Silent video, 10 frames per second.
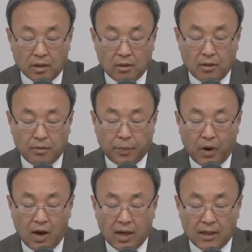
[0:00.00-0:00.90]
그
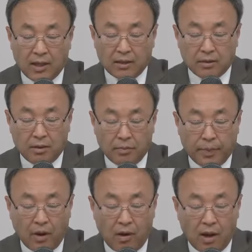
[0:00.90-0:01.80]
평화에 대해서
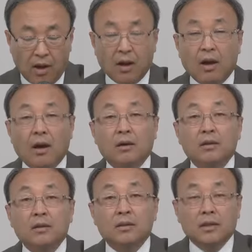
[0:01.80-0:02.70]

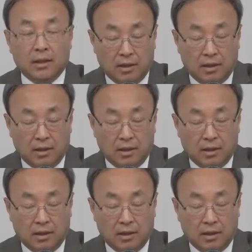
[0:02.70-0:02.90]
평화를